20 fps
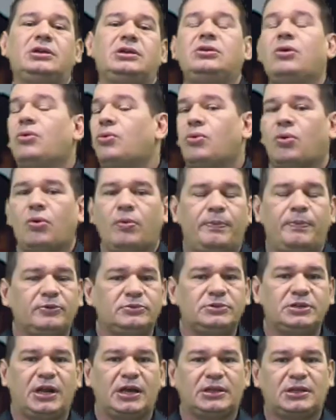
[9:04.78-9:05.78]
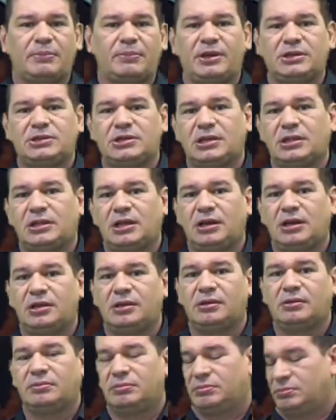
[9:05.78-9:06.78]
e ocupam diretamente aquilo
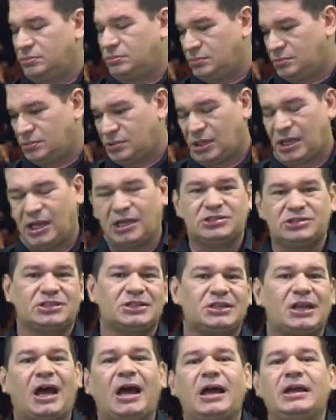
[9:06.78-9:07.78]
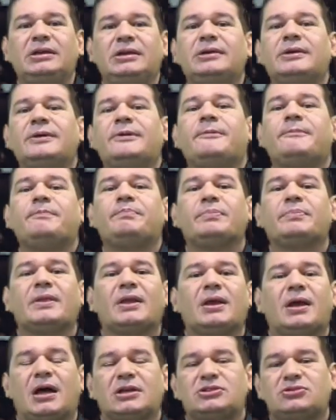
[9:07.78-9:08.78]
dali. Extrai
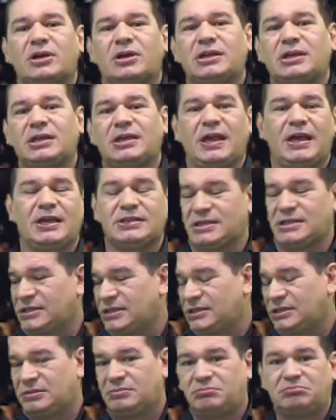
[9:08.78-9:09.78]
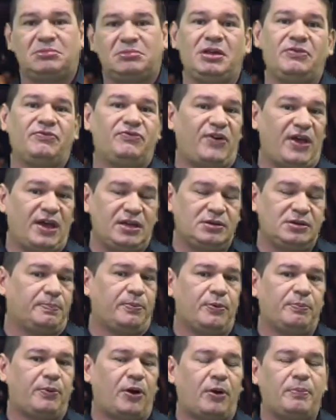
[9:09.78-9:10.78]
a sua riqueza e vende
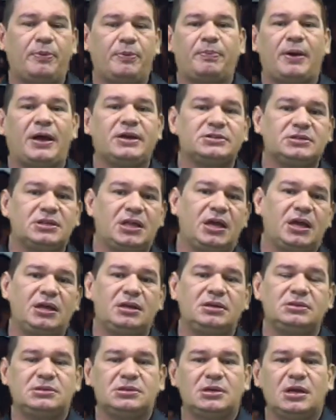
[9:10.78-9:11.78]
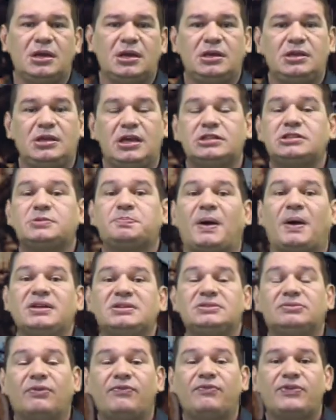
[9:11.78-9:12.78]
para o próprio país deles, e esses
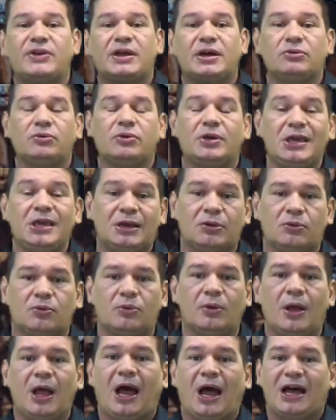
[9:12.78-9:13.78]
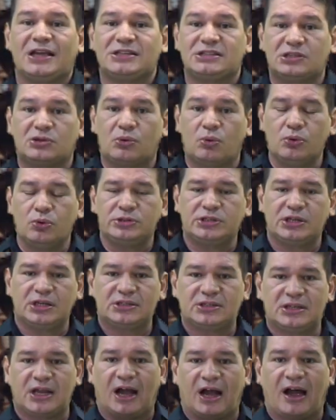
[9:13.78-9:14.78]
países vão ficando ricos às
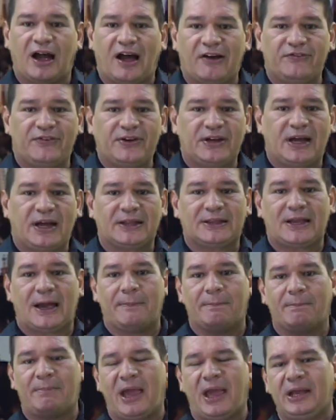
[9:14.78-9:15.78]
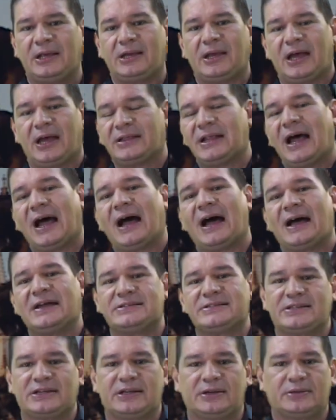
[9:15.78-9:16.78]
custas da África, da América, da
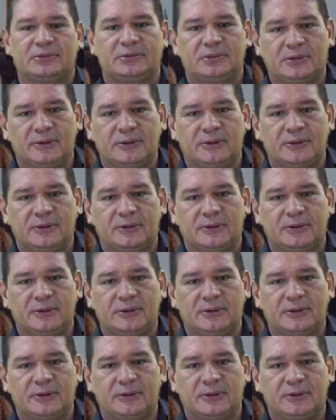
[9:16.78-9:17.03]
Ásia.